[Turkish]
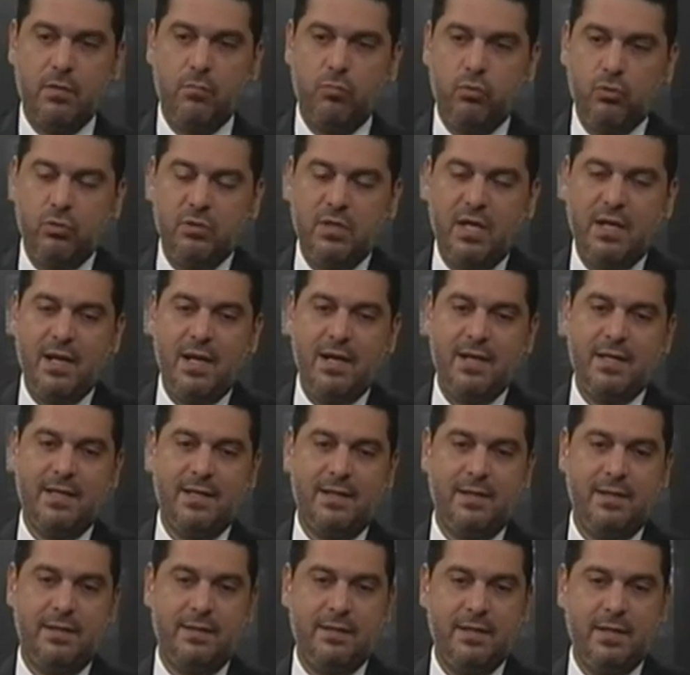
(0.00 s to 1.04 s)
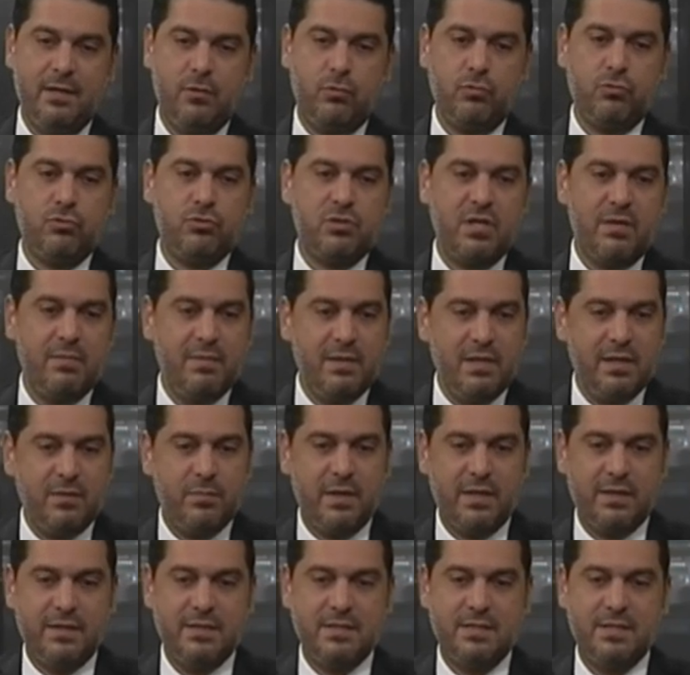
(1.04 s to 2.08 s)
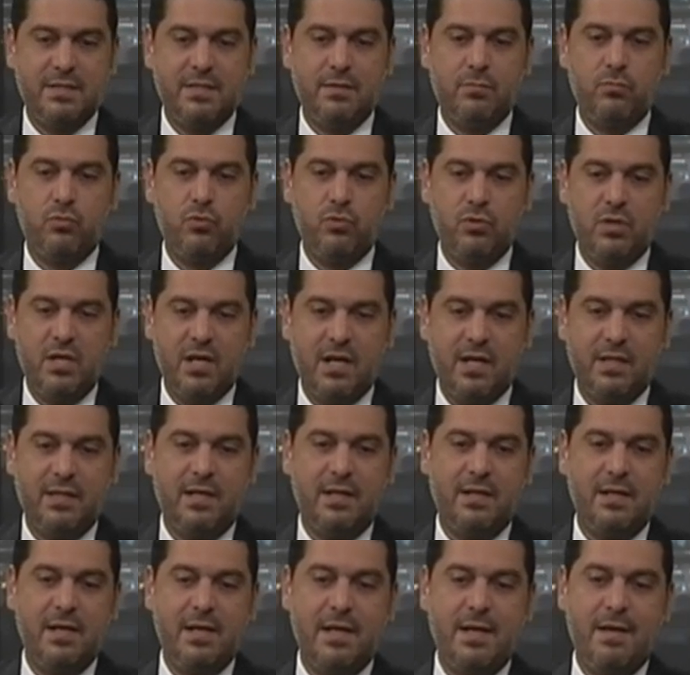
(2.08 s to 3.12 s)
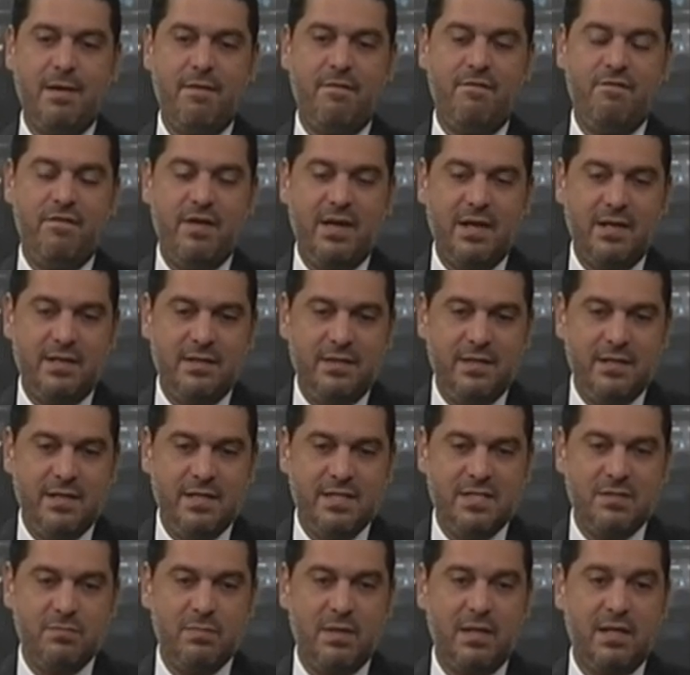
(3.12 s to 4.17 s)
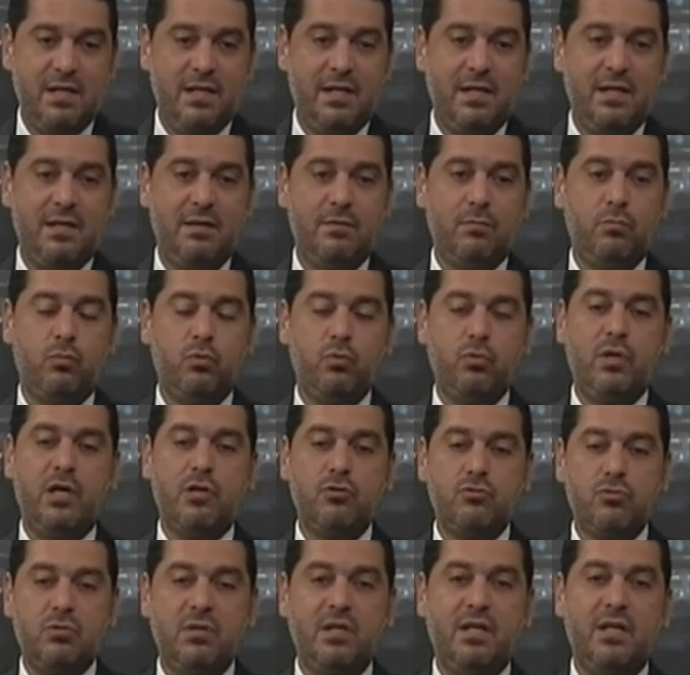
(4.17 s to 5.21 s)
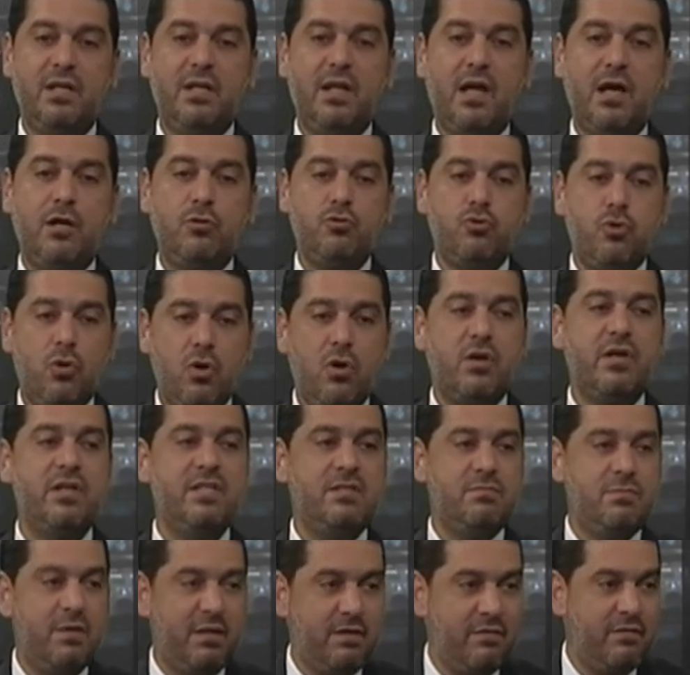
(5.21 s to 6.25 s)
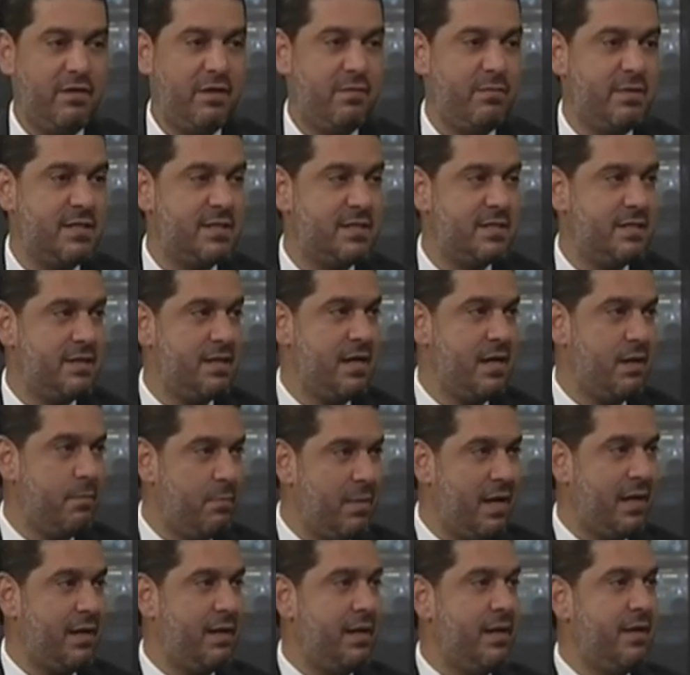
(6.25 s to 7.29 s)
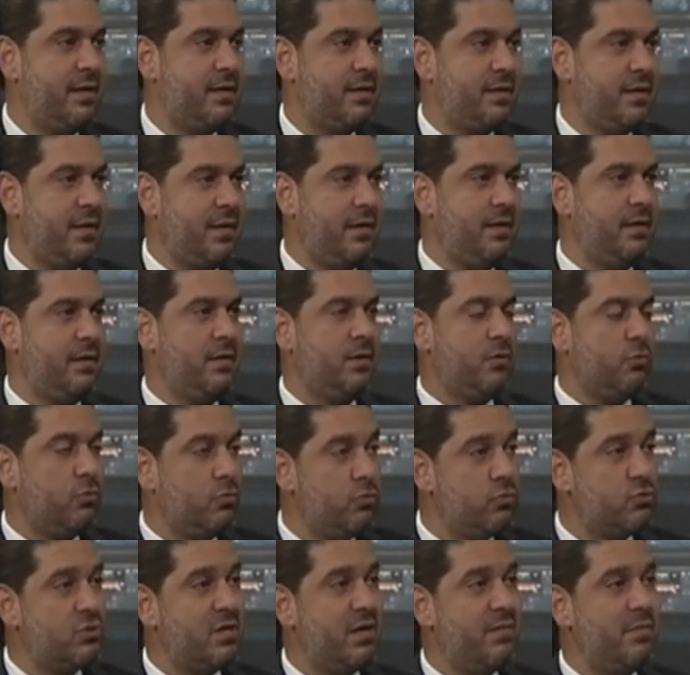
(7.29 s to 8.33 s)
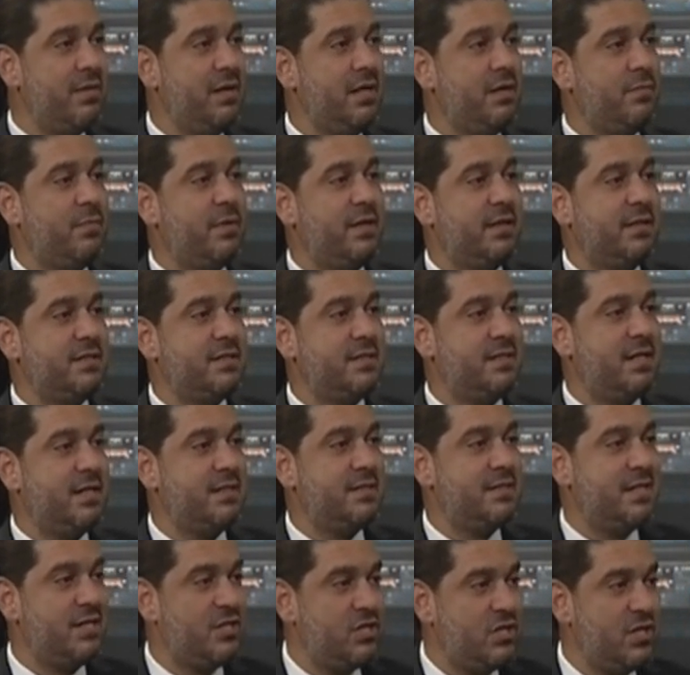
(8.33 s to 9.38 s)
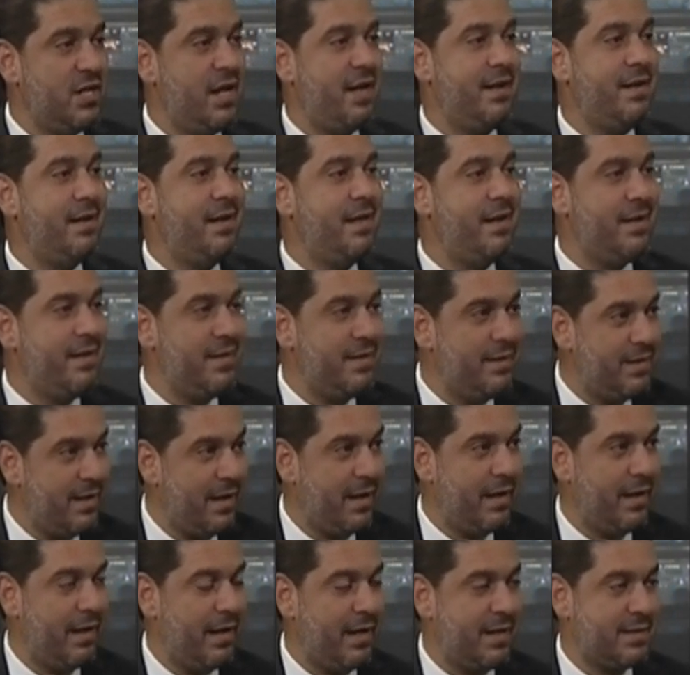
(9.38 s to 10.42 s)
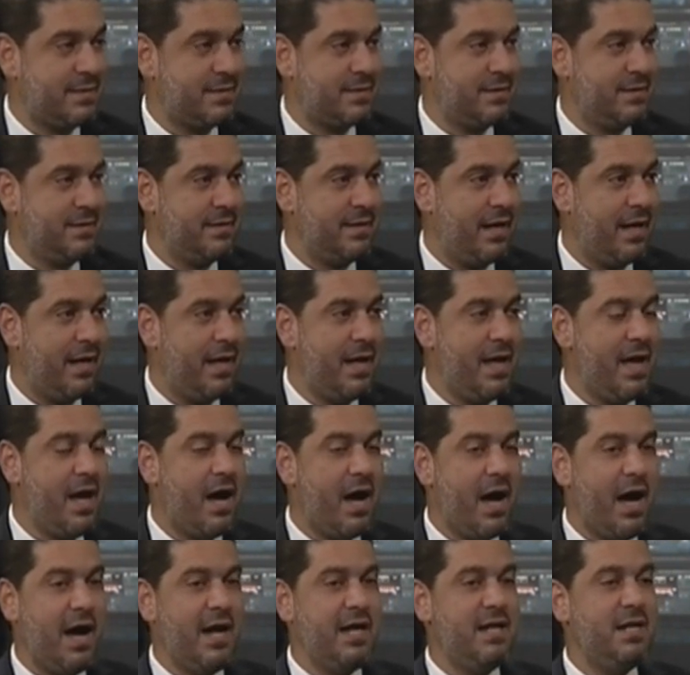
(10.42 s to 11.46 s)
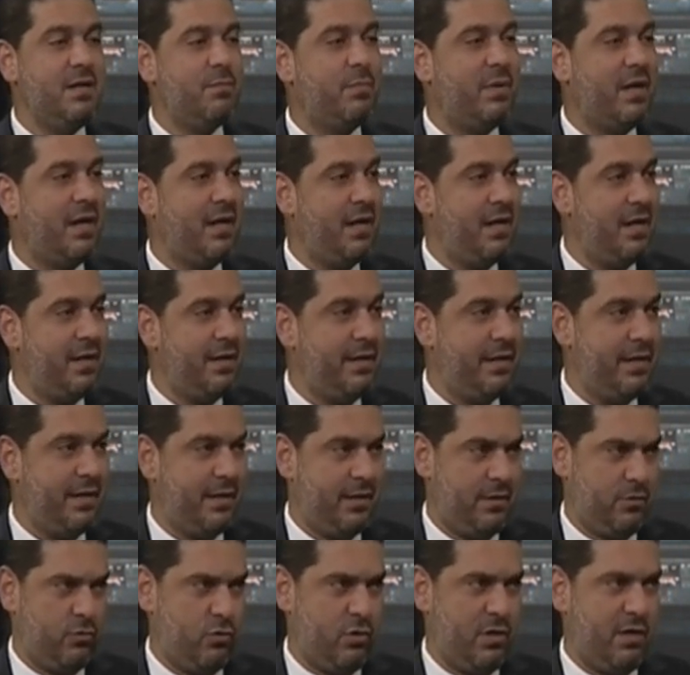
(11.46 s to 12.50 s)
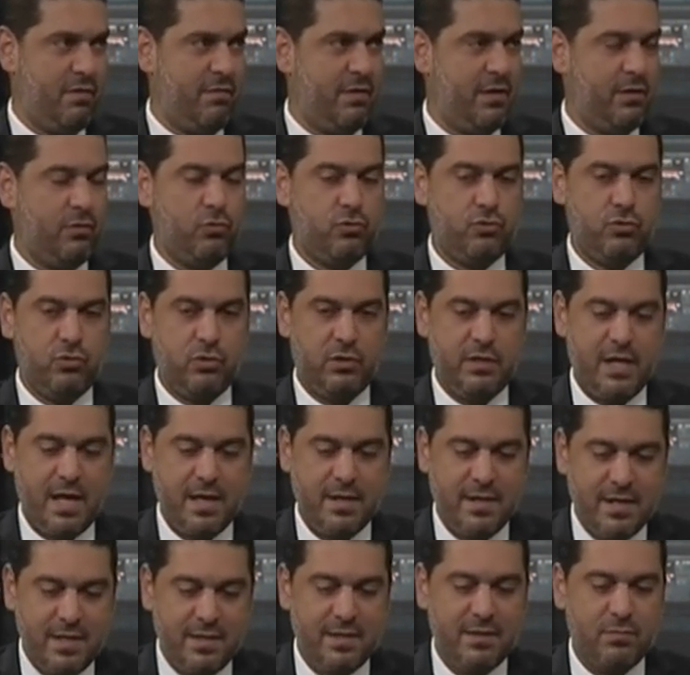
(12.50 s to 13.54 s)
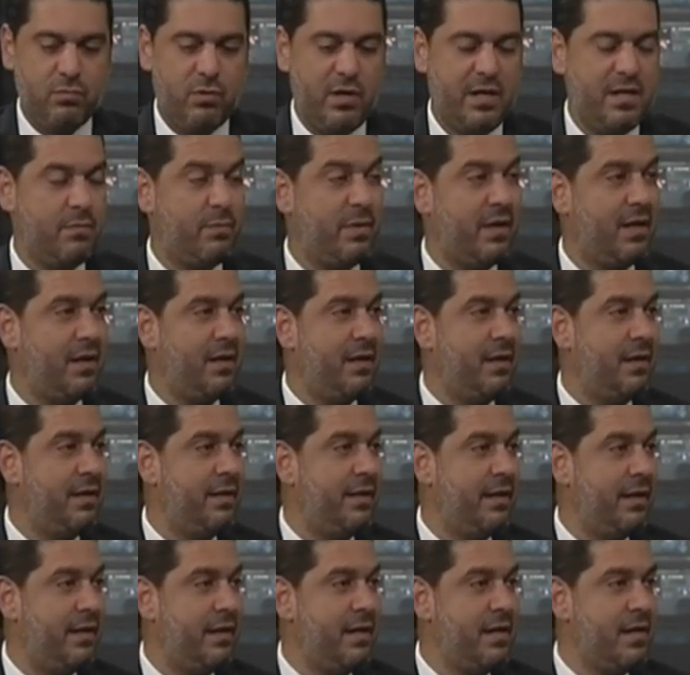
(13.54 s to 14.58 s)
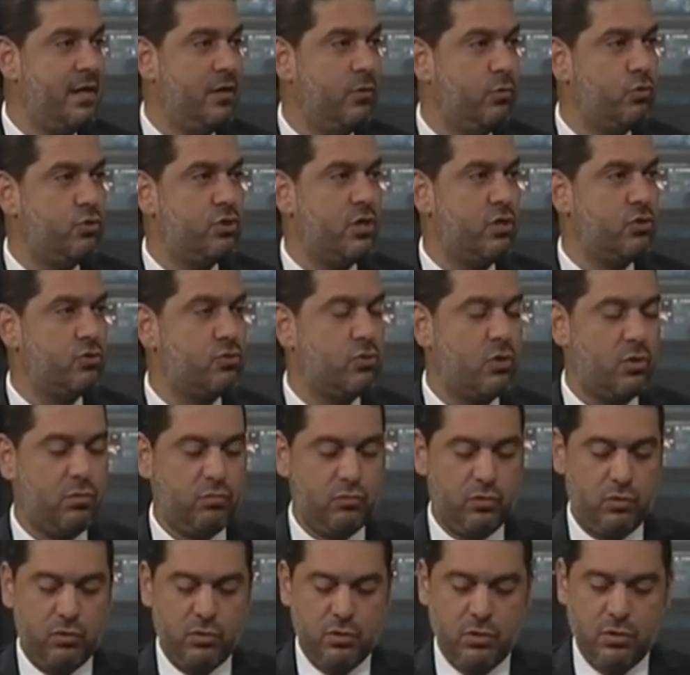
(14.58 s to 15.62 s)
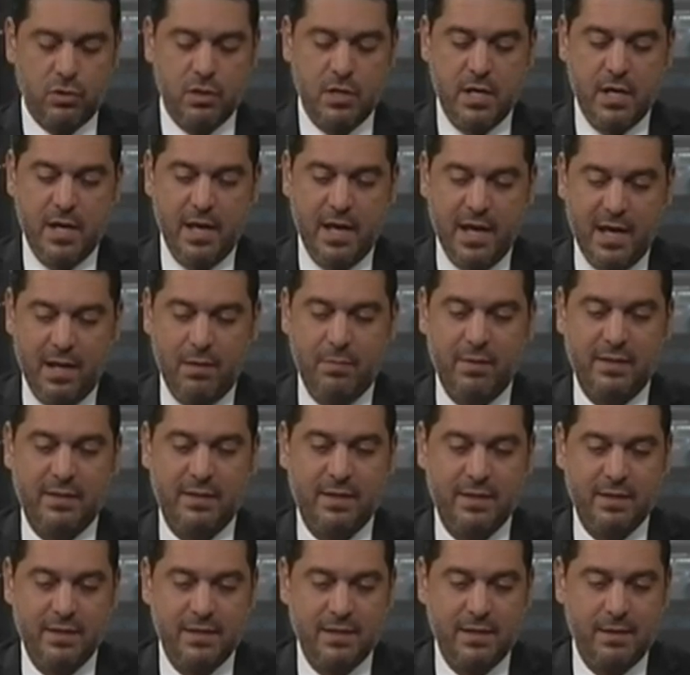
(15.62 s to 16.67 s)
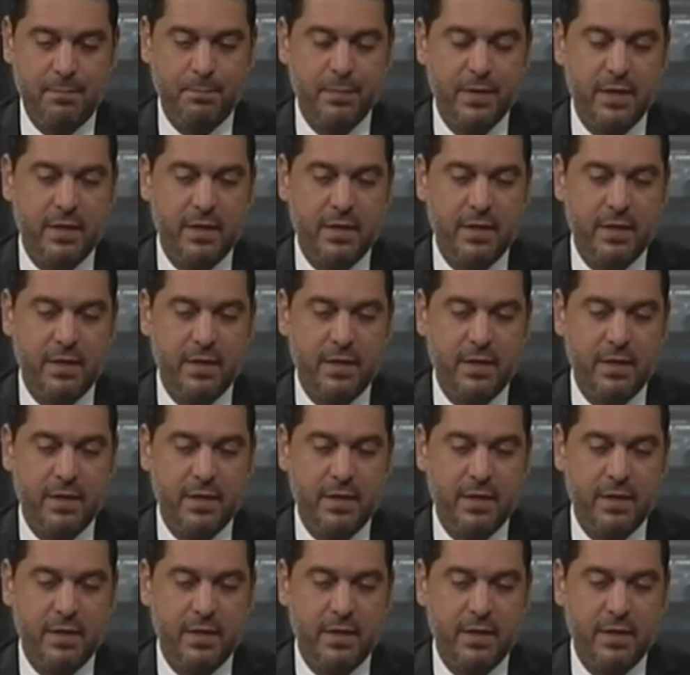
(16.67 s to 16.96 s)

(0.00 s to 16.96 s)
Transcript: Bundan hareketle de Ulusal Birlik Partisi'nin bugüne kadar verdiği hizmetler bundan sonra da daha çok hizmet vermesi beklenirken Ulusal Birlik Partisi'nden seçilenlerin de aslında aynı paralelde görevler düşüyor. Yani nedir bu aynı paralelde düşen sorumluluk? Elbette ki